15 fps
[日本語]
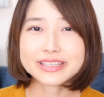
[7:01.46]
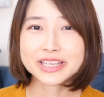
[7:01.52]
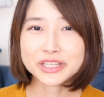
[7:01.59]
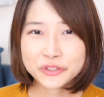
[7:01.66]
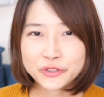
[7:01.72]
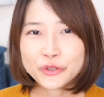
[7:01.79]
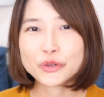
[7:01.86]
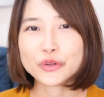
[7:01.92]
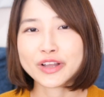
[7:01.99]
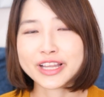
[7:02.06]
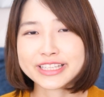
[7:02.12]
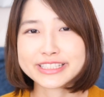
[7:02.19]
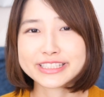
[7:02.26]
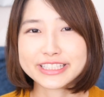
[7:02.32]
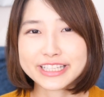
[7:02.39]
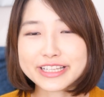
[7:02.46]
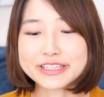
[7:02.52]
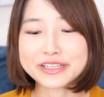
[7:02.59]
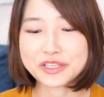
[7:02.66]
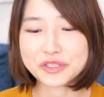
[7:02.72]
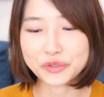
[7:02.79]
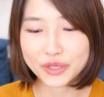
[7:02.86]
系のお話なん
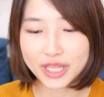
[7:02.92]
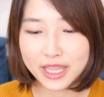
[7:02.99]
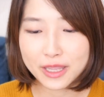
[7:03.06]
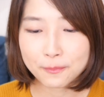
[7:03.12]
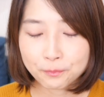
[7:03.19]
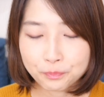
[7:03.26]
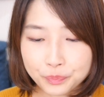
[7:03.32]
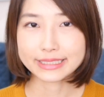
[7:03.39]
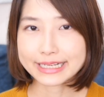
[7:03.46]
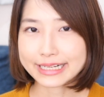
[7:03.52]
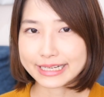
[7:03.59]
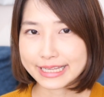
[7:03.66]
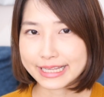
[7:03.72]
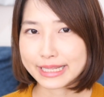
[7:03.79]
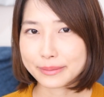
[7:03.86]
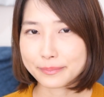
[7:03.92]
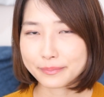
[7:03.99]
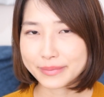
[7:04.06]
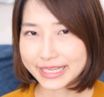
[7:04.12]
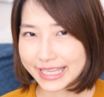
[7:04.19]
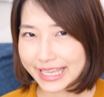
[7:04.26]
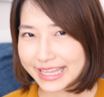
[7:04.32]
ですよね。だから、
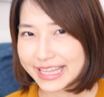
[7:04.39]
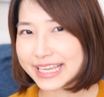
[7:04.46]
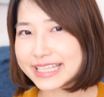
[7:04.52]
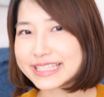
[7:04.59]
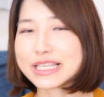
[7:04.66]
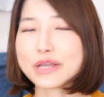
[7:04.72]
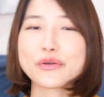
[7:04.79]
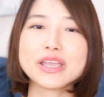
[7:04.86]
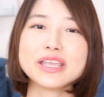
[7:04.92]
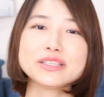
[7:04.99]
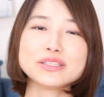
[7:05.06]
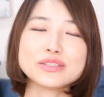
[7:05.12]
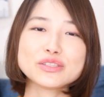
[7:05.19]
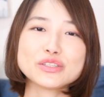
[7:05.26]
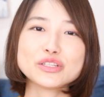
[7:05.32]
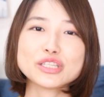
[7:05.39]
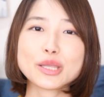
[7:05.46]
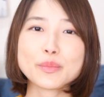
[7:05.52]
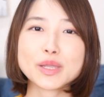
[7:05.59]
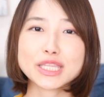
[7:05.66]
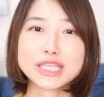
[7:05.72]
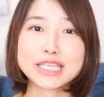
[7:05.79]
けなげさを演出する
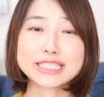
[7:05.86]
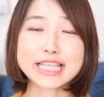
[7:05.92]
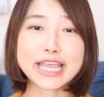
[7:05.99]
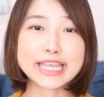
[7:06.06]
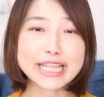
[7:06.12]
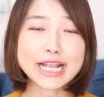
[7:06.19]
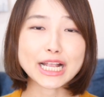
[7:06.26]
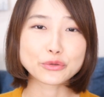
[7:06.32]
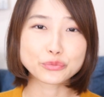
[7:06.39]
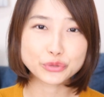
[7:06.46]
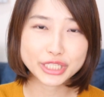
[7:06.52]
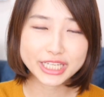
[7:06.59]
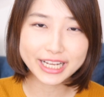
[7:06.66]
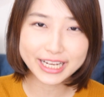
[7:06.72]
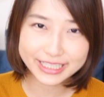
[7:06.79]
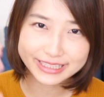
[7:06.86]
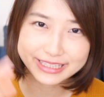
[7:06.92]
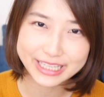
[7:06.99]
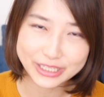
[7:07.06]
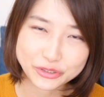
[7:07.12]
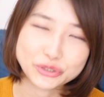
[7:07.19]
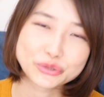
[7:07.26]
ために災難が降りかかっ
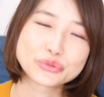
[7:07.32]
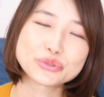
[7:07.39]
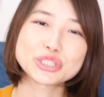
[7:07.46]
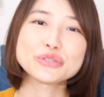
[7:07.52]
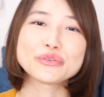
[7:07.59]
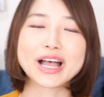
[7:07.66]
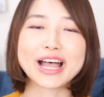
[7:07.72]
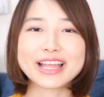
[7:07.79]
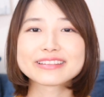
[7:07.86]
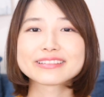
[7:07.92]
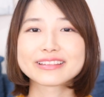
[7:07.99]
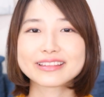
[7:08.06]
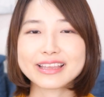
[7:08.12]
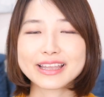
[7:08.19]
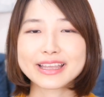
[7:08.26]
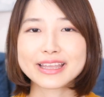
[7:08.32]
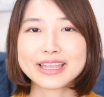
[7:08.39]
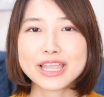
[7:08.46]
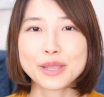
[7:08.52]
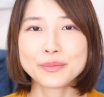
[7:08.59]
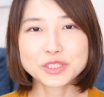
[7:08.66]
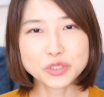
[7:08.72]
てくる節はあって、
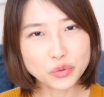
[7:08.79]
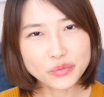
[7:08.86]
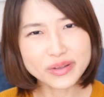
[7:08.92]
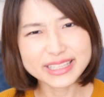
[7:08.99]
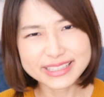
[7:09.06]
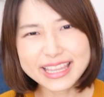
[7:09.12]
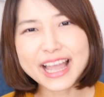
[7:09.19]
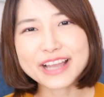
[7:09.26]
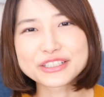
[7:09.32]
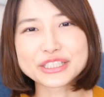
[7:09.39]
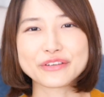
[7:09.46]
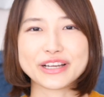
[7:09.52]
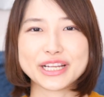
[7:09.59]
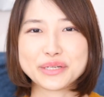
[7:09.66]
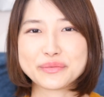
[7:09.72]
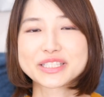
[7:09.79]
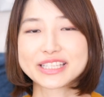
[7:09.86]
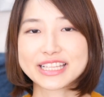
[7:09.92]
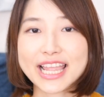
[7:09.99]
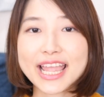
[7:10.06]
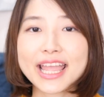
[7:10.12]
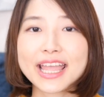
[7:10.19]
そこはダークではあります
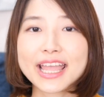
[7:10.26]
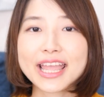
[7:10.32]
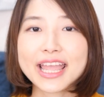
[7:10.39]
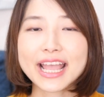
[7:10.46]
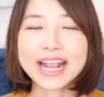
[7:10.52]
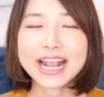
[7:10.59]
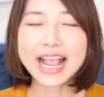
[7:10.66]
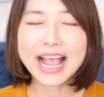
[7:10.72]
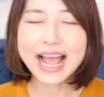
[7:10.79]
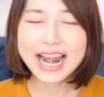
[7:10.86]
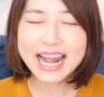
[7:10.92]
ね。か